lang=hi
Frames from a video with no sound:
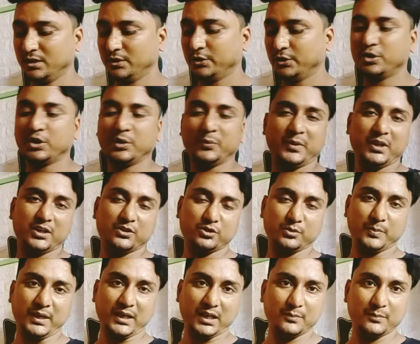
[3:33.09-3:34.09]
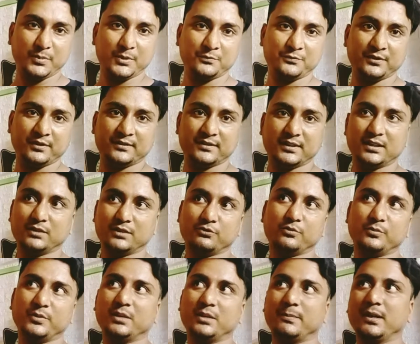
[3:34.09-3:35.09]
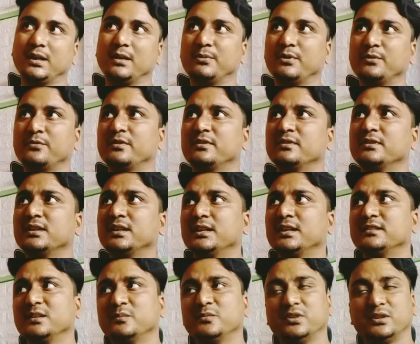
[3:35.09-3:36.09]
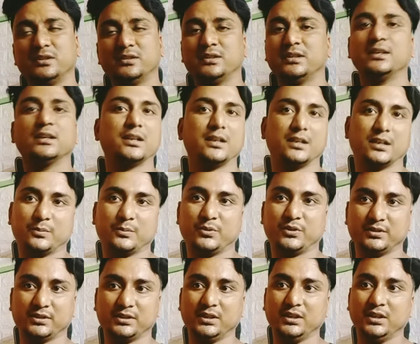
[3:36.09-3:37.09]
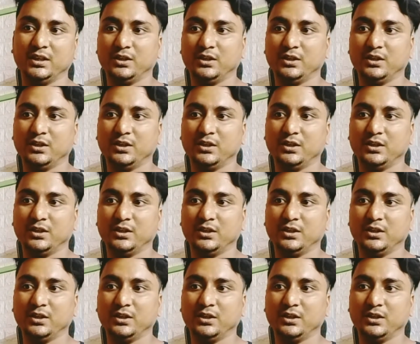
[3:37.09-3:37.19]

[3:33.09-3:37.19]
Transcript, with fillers: क्योंकि मेरा जो पहला प्रेफरेंस था ना वो मेरा पहला प्रेफरेंस था एस से ही लेना किसी